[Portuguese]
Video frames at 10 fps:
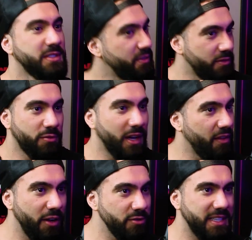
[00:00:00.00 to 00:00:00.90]
Você, o
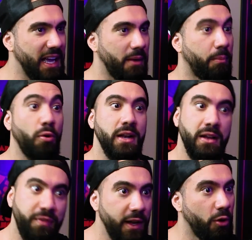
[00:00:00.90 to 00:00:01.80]
cara vai usar. Pô, o
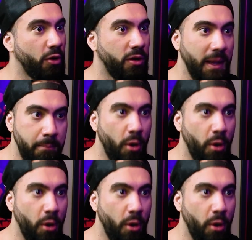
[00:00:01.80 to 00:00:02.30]
Renan falou, é